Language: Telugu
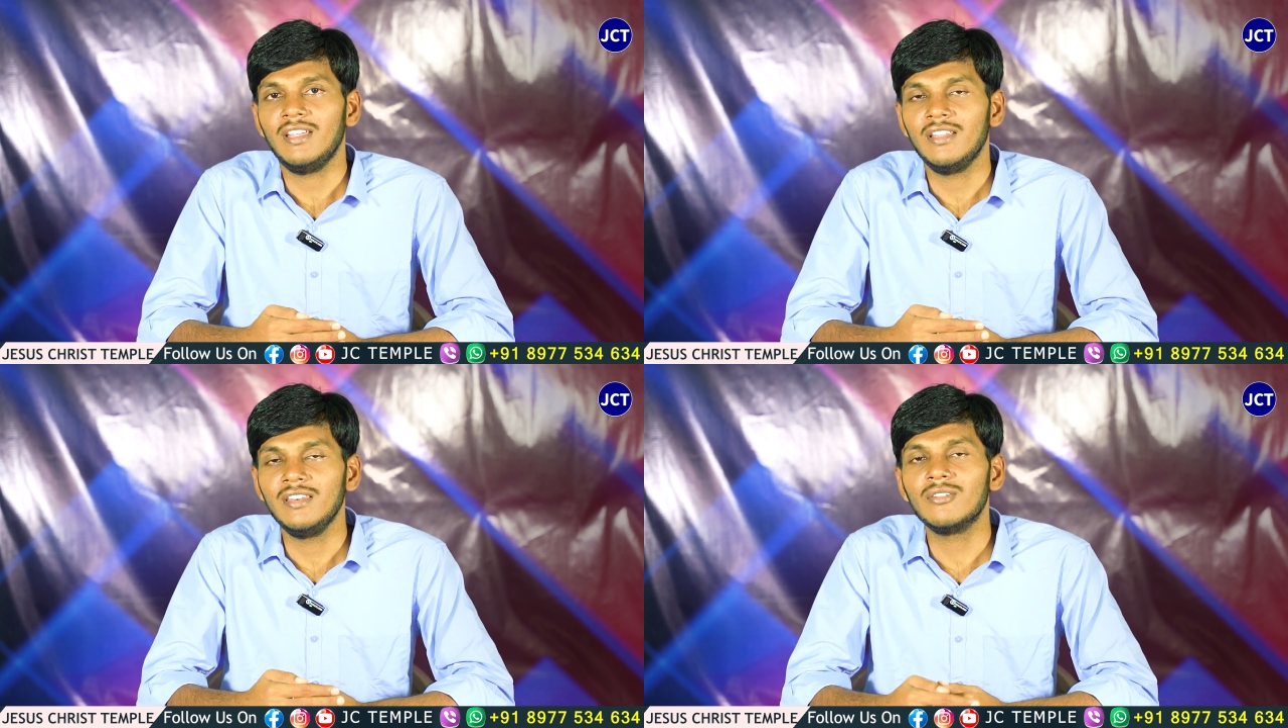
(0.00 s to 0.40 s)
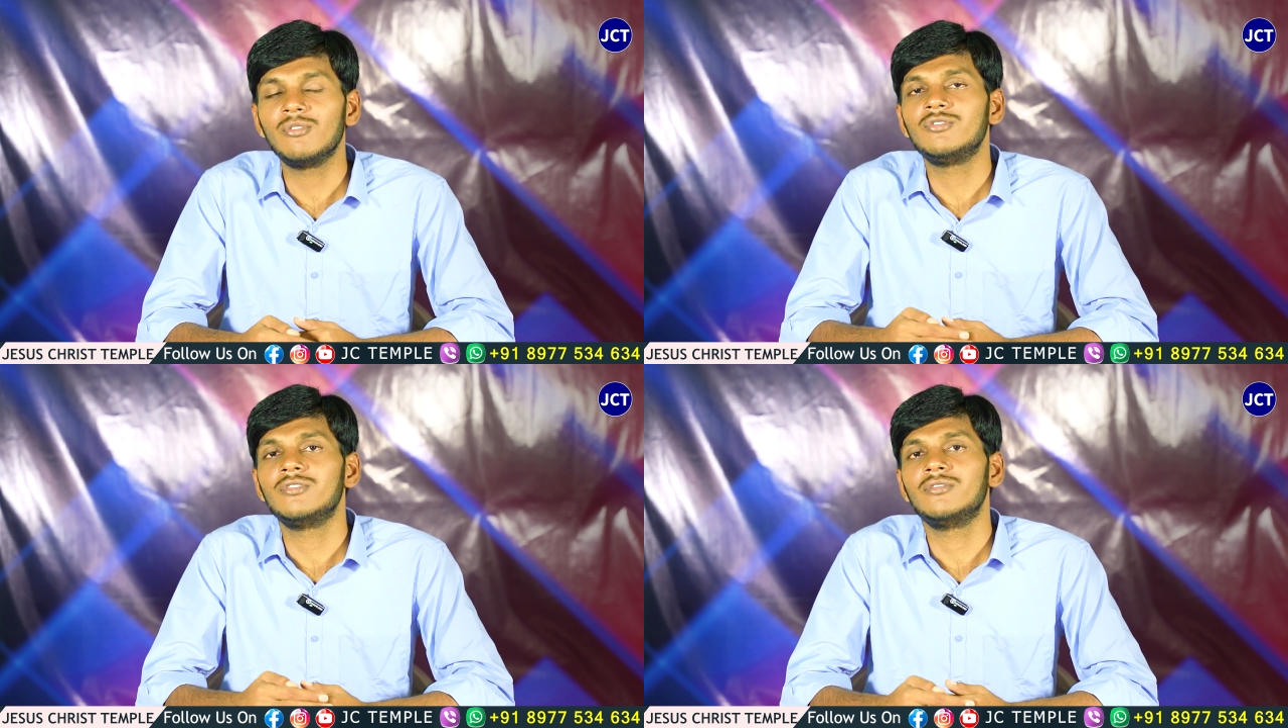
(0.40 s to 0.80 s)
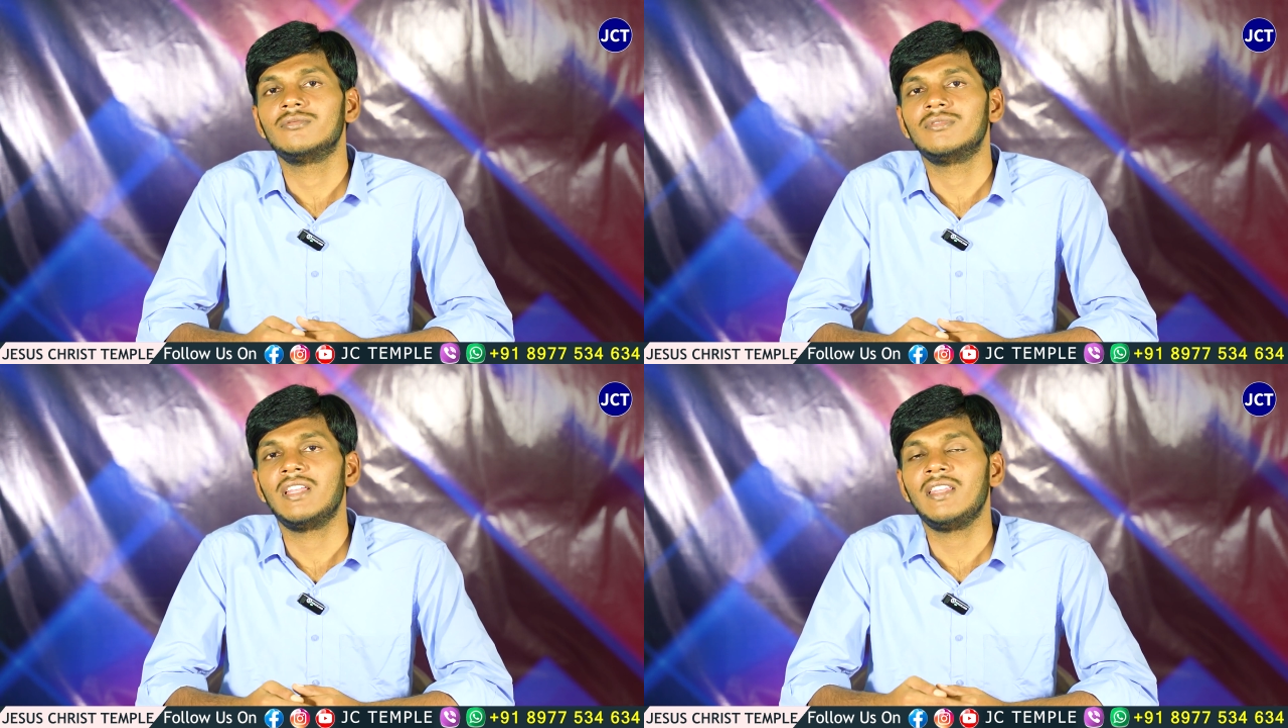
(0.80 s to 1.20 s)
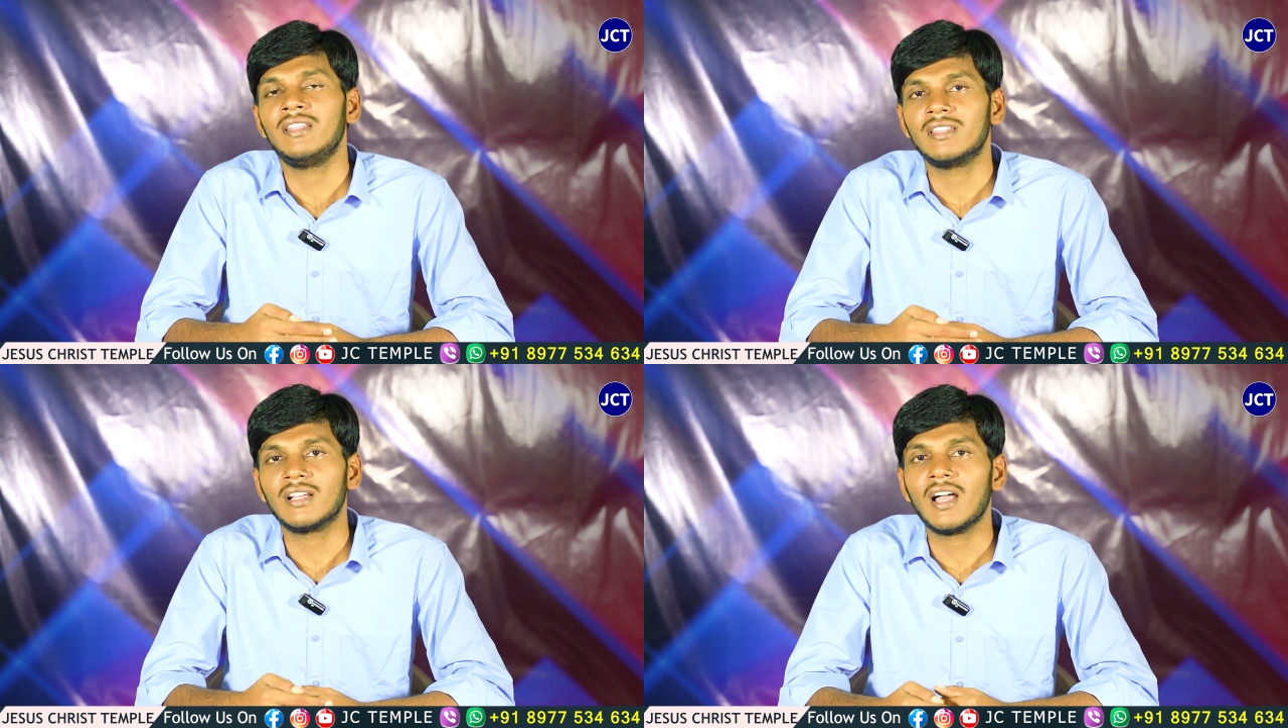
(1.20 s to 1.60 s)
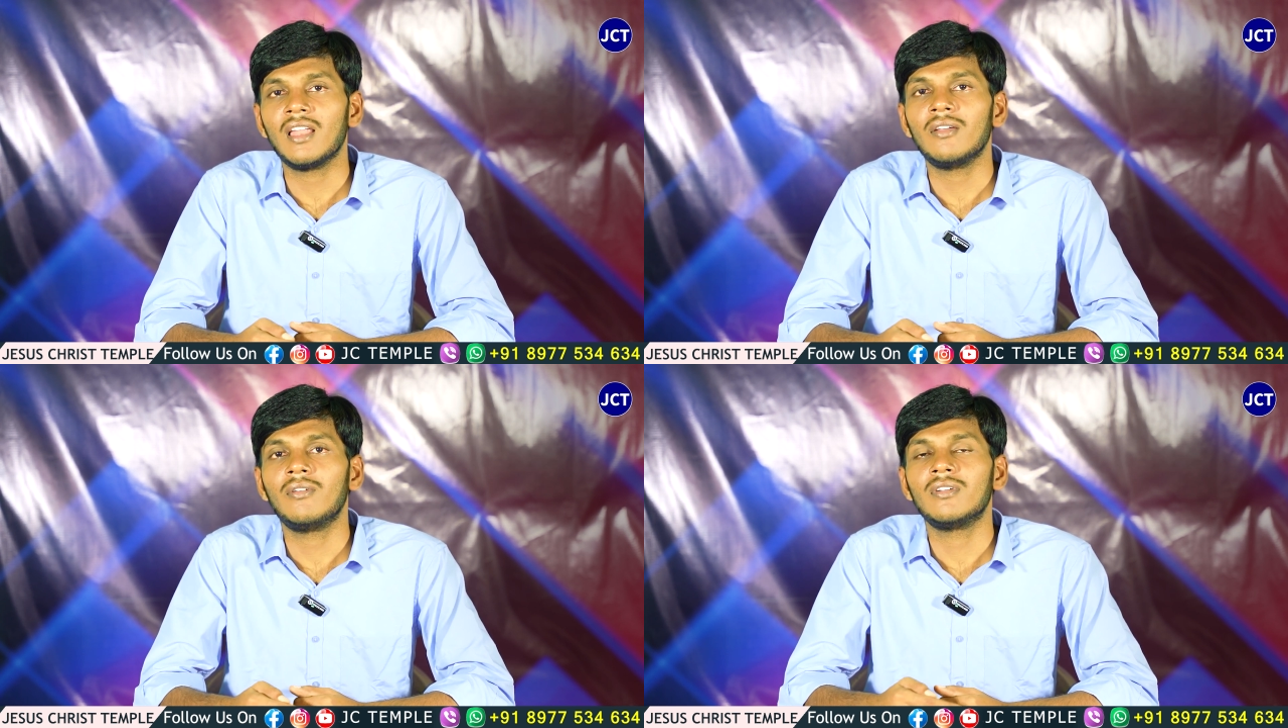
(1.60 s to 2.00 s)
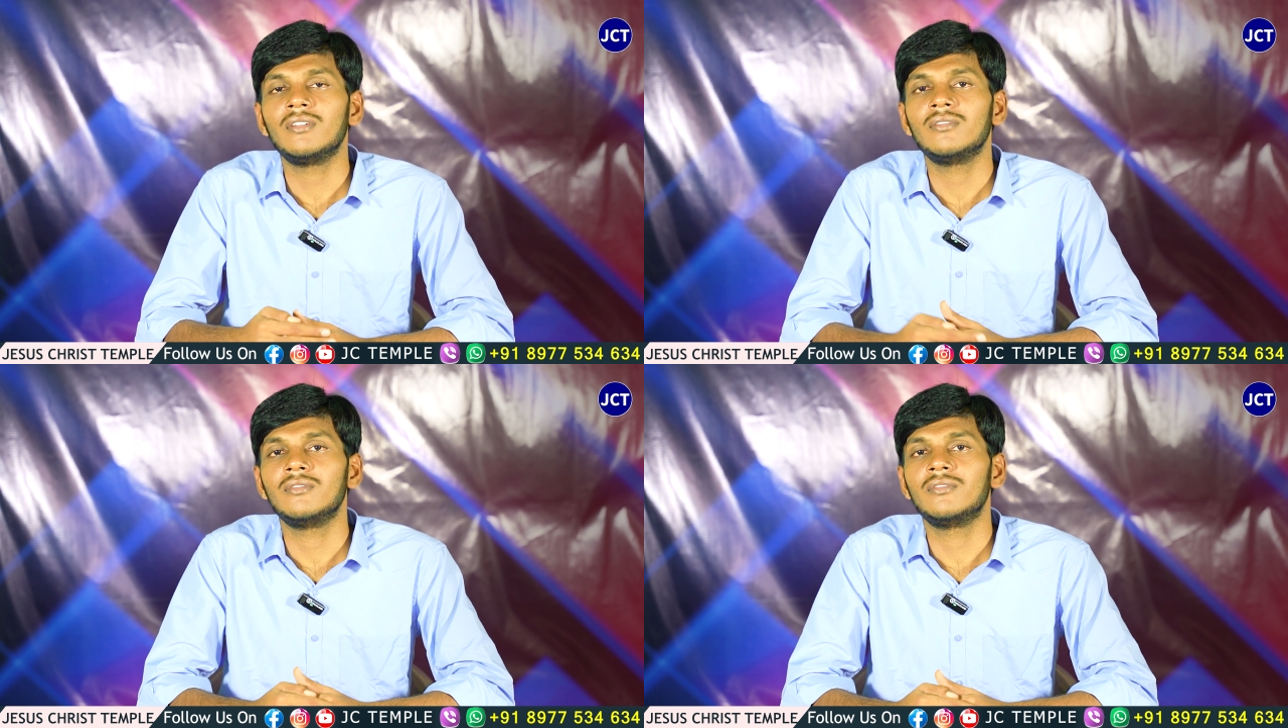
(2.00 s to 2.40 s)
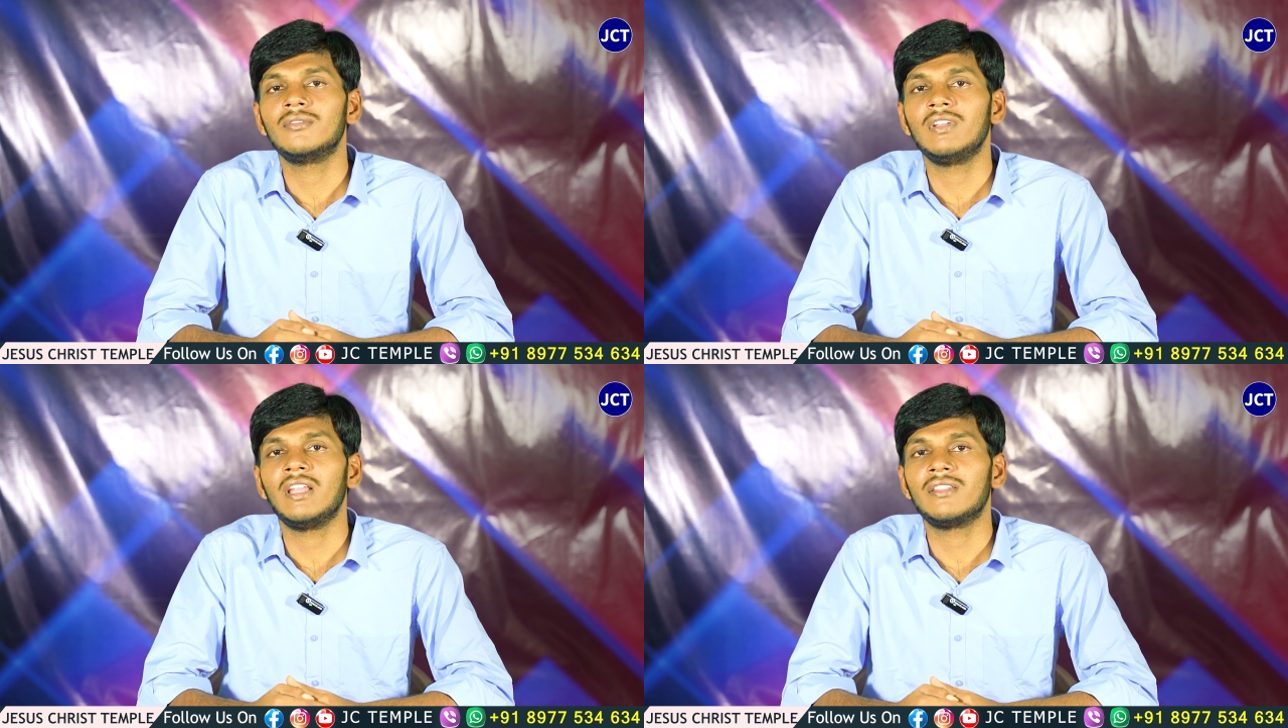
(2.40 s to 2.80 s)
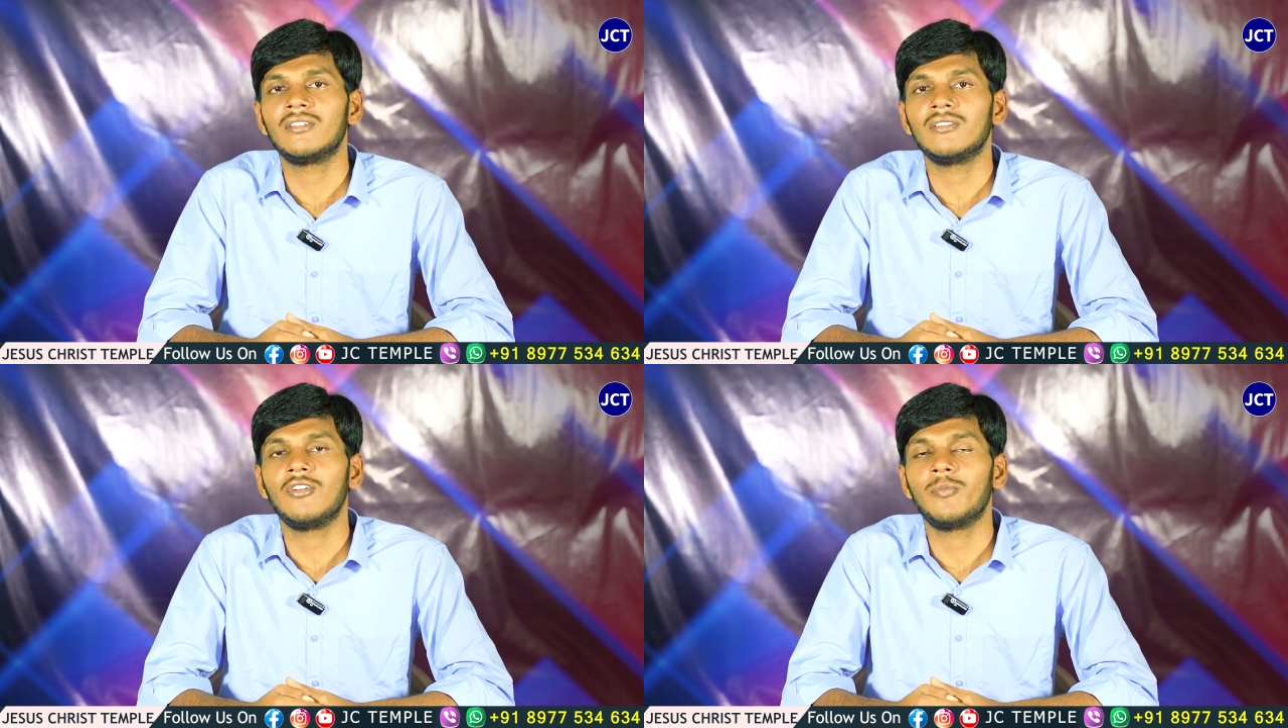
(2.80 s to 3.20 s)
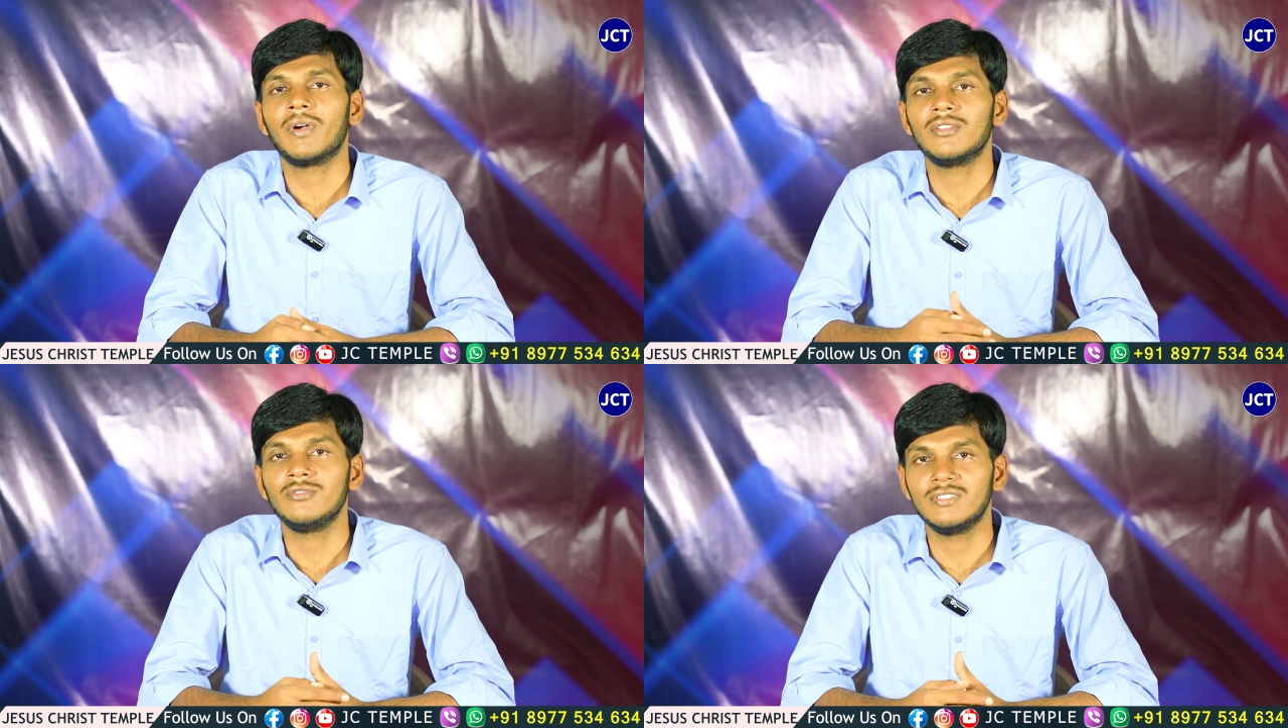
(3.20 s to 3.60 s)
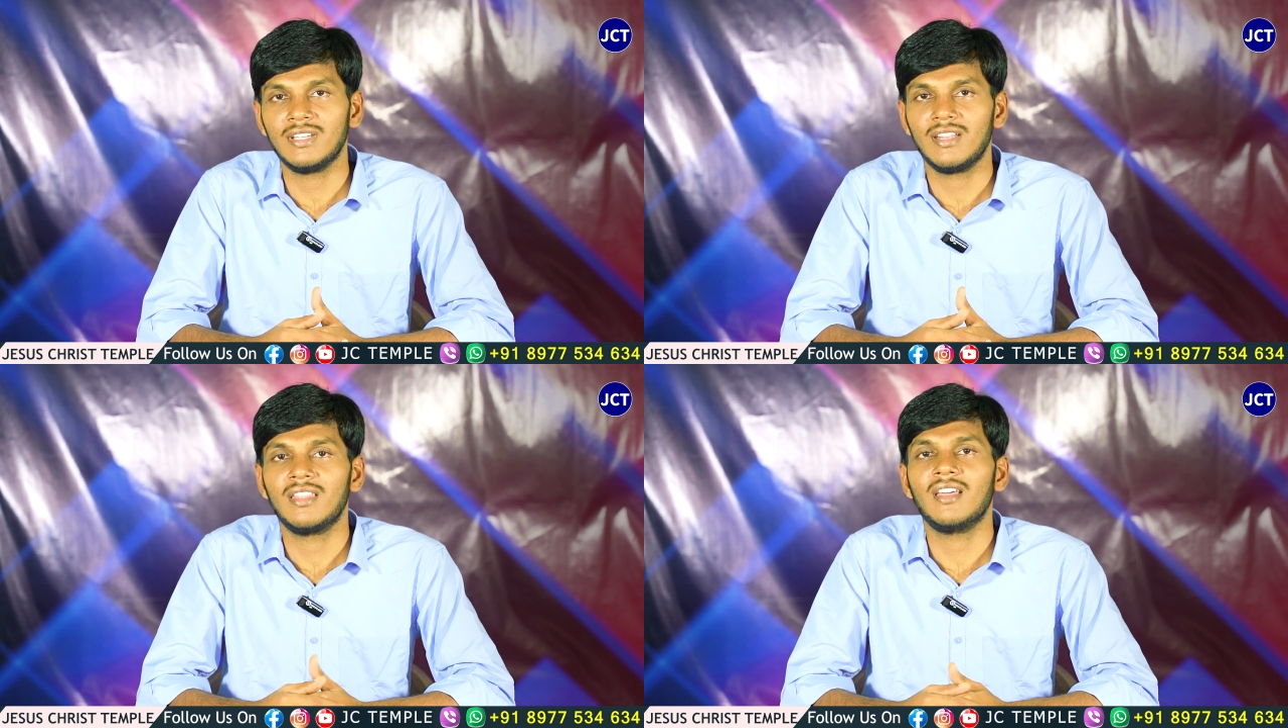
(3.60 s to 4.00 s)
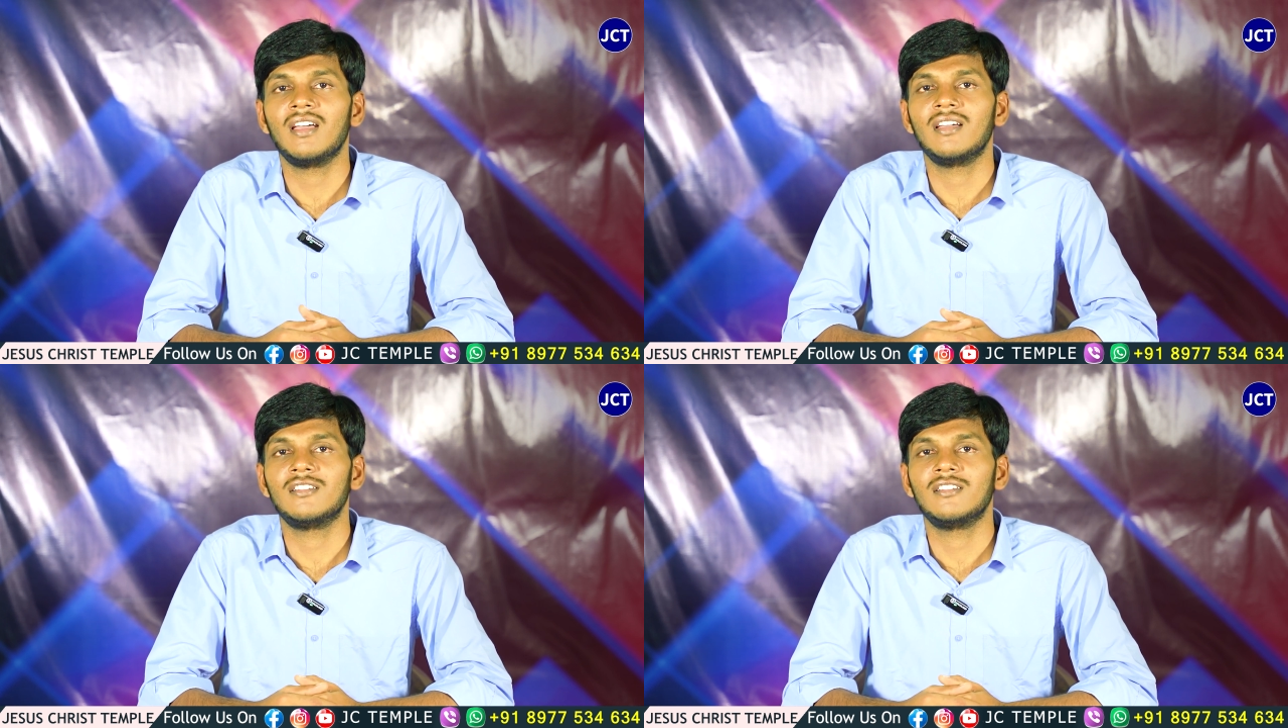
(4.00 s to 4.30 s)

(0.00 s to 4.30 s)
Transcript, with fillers: ఇన్ని రోజులు లేదా ఇంతకాలంలో నన్ను వీళ్ళందరూ గొప్పగా చూశారు కదా